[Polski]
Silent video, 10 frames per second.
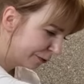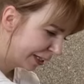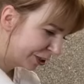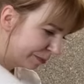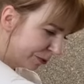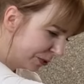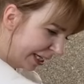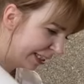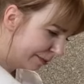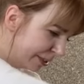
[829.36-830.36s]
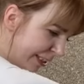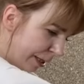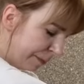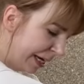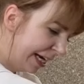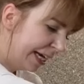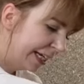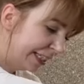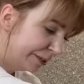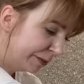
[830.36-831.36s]
są w każdym kuchennym sklepie
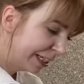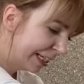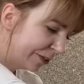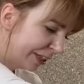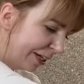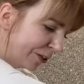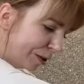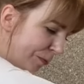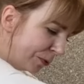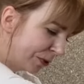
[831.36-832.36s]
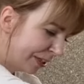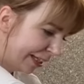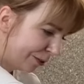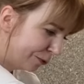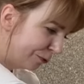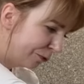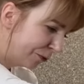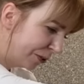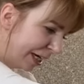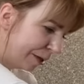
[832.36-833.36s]
i zwykle do tego typu kotletów
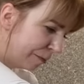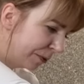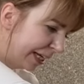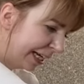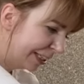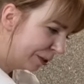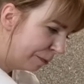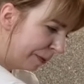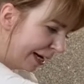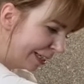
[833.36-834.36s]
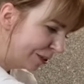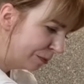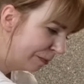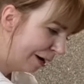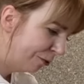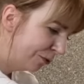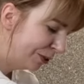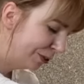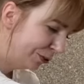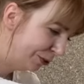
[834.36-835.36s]
w Korei podaje się bardzo
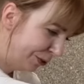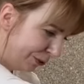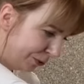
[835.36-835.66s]
małą ilość